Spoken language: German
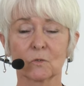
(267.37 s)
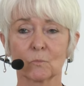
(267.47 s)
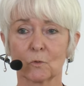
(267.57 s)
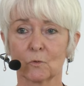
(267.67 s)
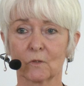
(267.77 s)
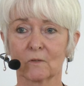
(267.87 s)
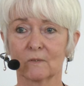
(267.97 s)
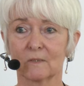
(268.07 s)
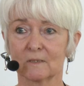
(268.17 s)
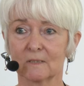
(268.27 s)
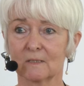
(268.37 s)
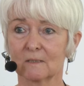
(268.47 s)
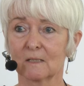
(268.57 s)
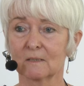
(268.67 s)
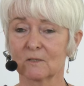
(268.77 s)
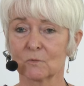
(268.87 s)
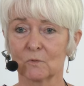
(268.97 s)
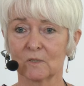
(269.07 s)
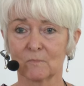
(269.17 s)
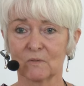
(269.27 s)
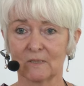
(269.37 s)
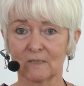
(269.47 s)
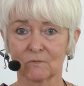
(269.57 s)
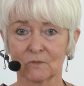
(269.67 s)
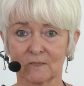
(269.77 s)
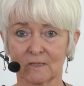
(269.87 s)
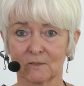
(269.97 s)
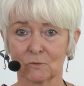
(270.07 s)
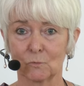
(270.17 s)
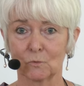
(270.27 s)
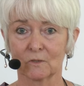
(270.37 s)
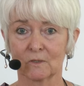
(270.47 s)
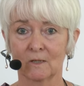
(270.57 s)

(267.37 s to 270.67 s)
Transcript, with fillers: Zum Glück, wenn sich eine Tradition nicht bewegt, wird sie ja tot.